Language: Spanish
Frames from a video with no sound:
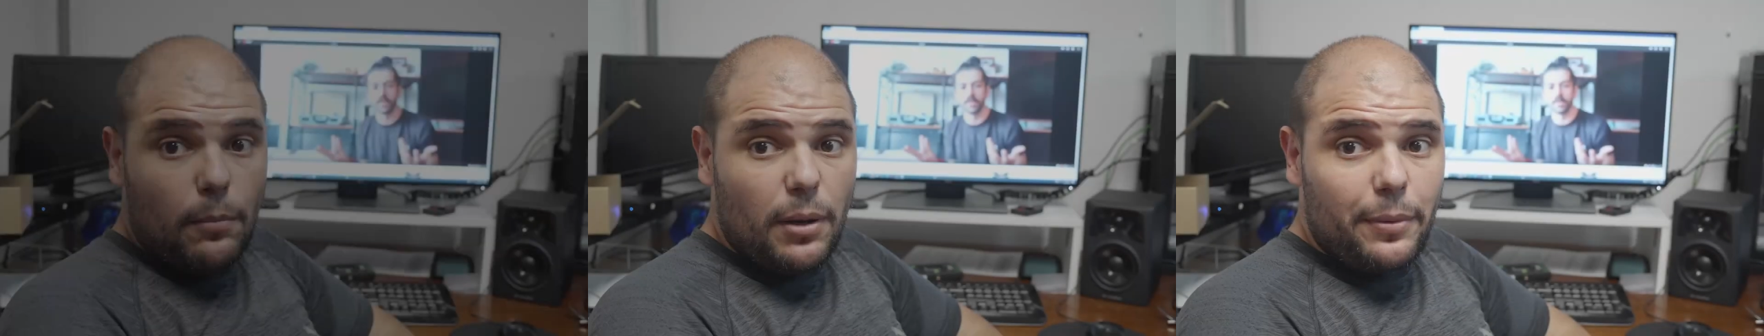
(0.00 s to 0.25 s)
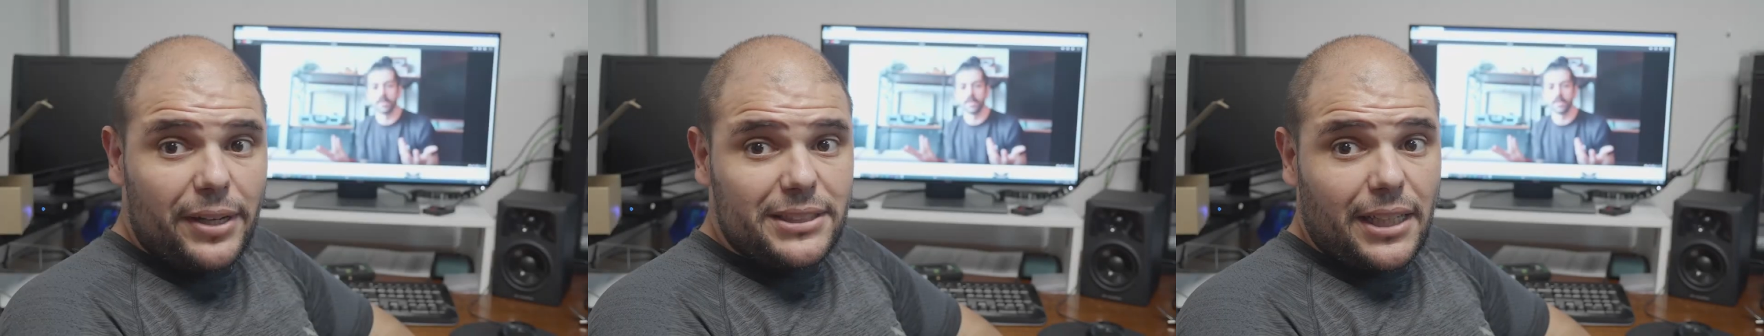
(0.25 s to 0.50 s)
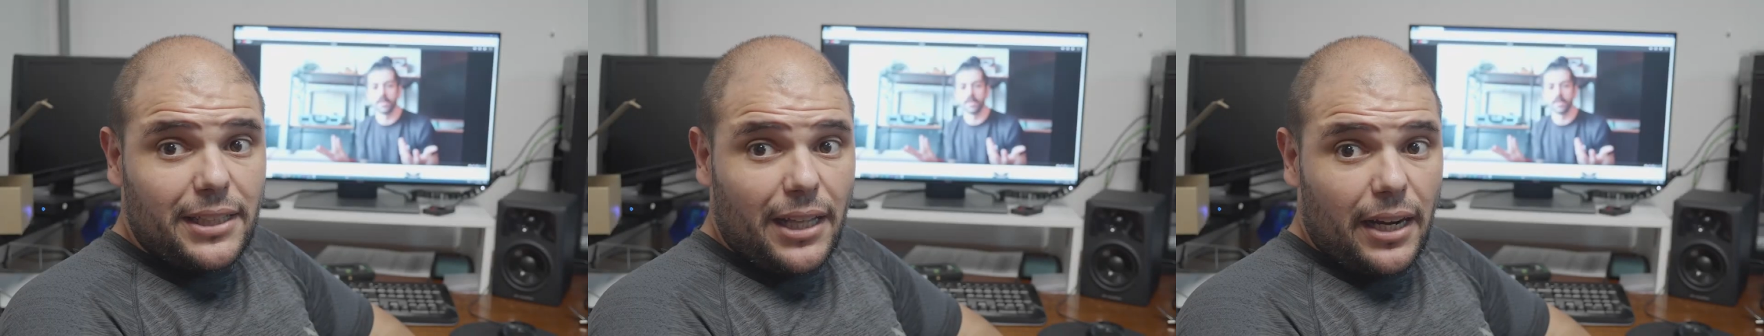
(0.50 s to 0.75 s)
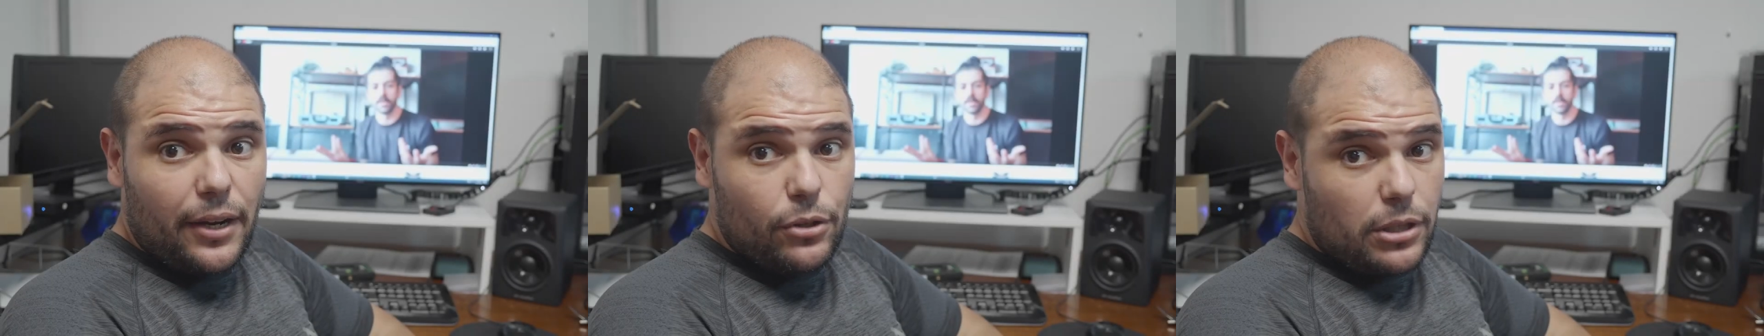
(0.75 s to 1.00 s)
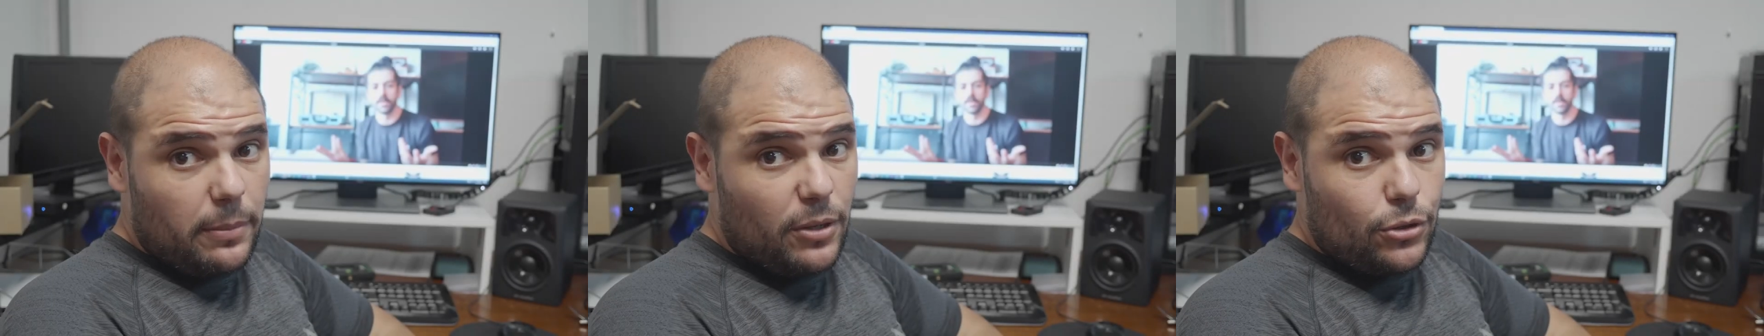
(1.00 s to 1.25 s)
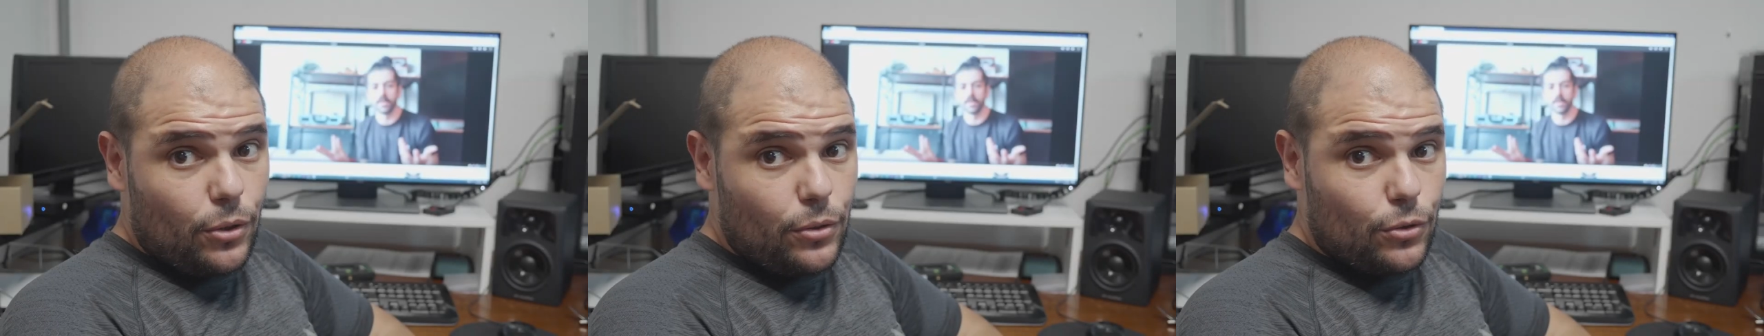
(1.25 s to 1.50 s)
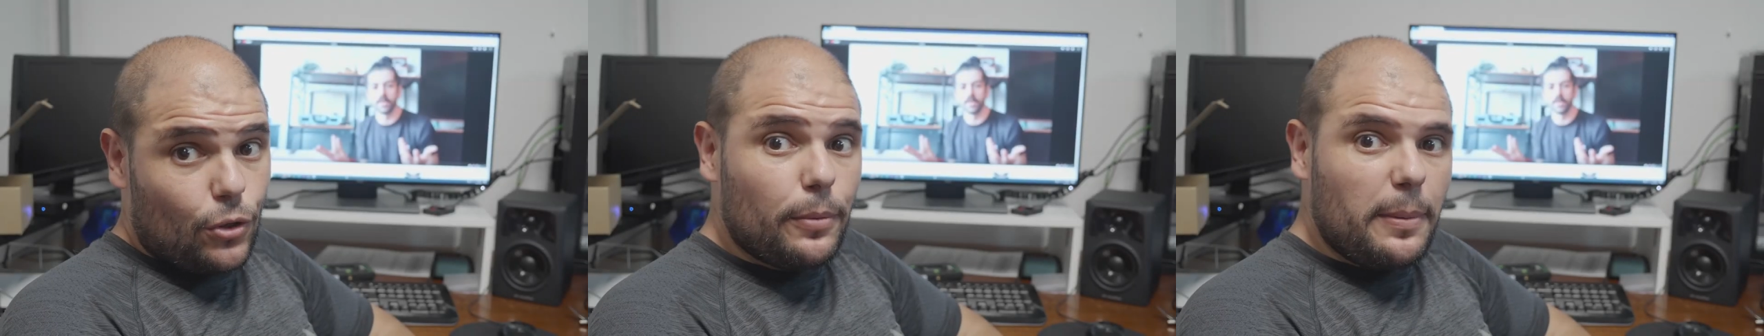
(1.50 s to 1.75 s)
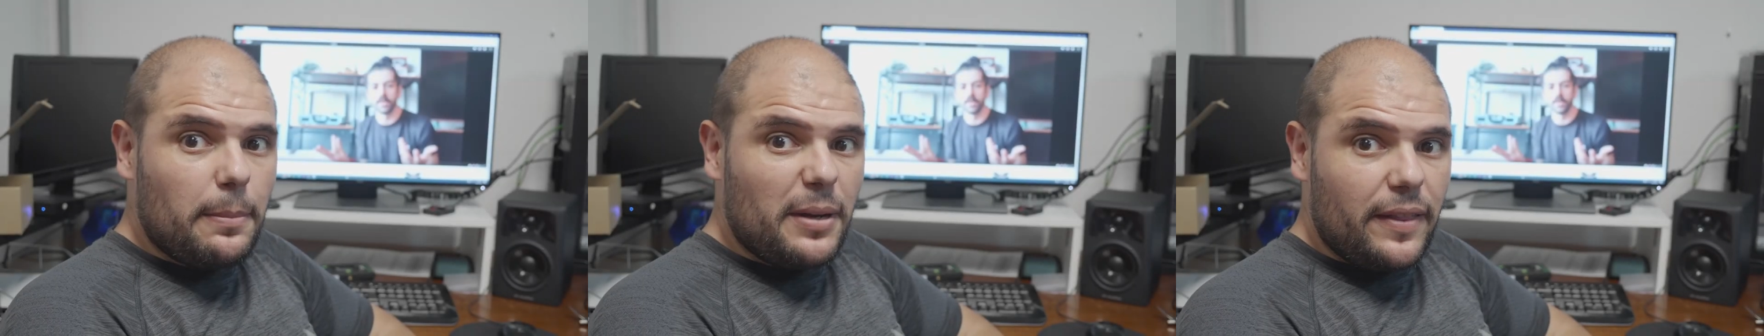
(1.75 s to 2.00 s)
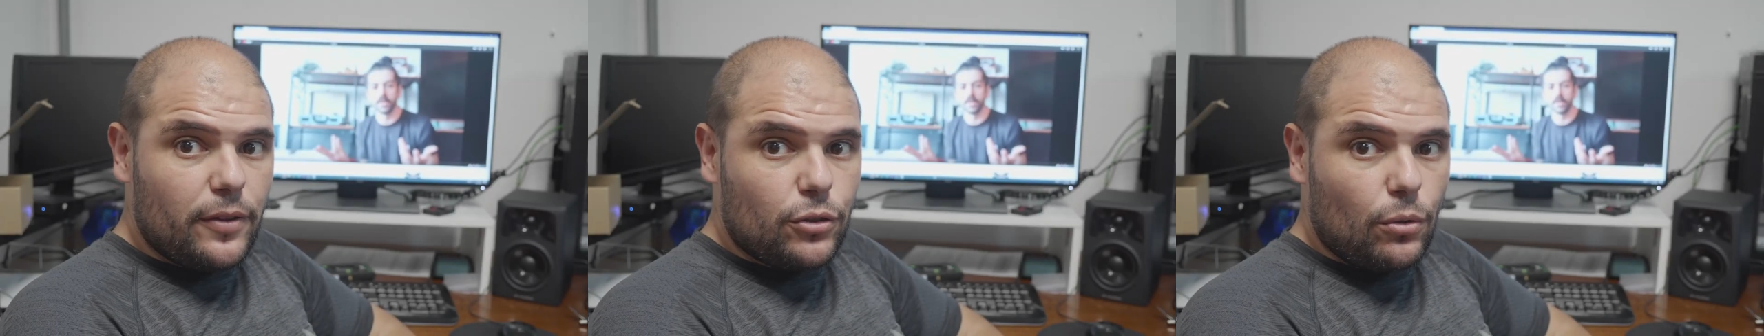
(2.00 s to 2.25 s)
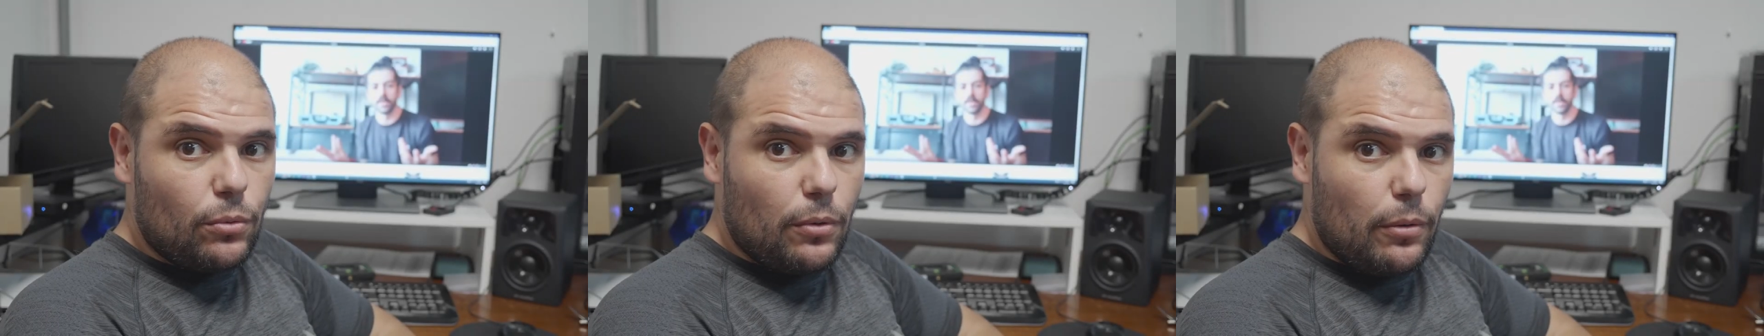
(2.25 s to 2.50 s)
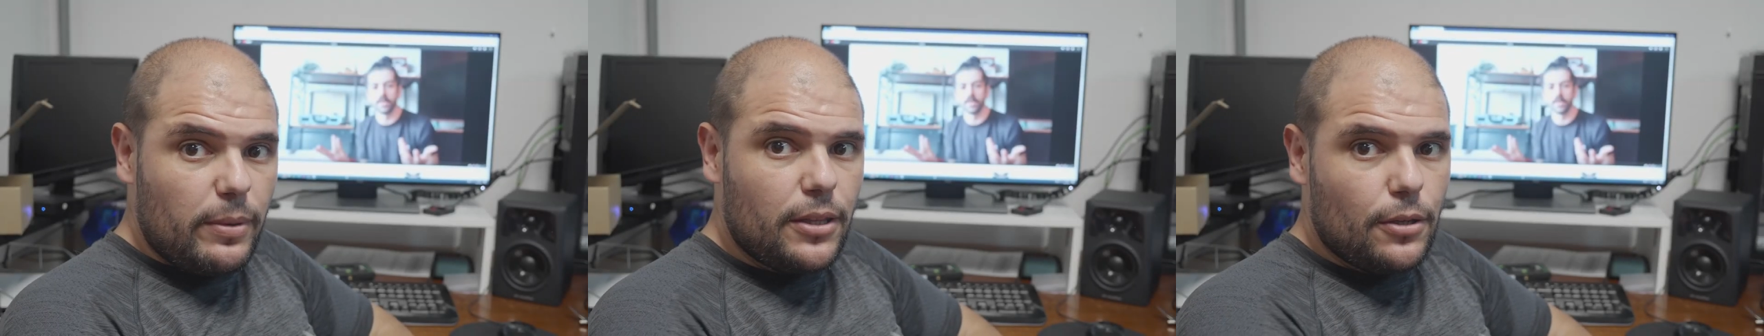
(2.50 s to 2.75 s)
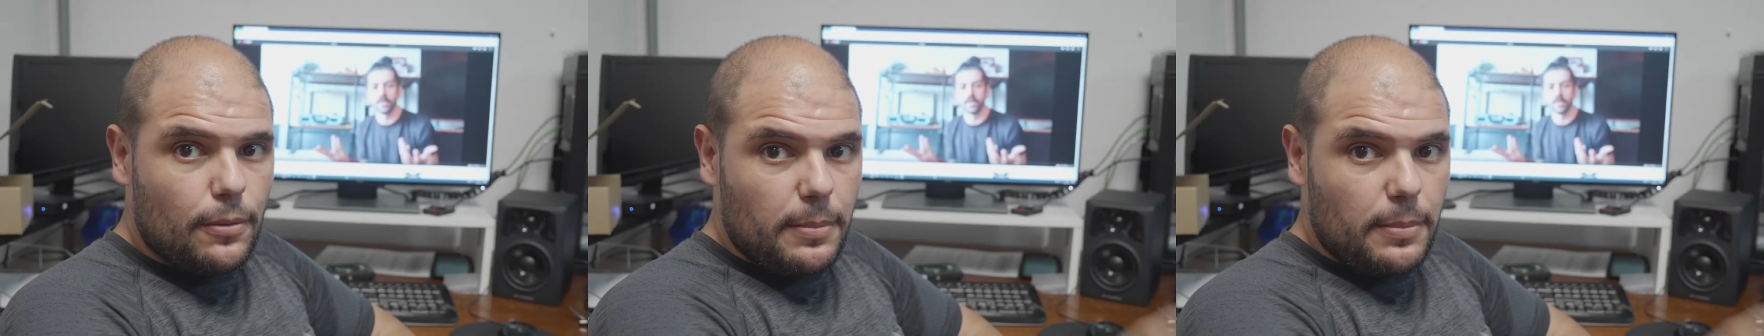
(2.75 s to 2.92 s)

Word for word: Muy buenas tardes, ¿qué tal queridos amigos? Soy Discord, bienvenidos a un nuevo vídeo,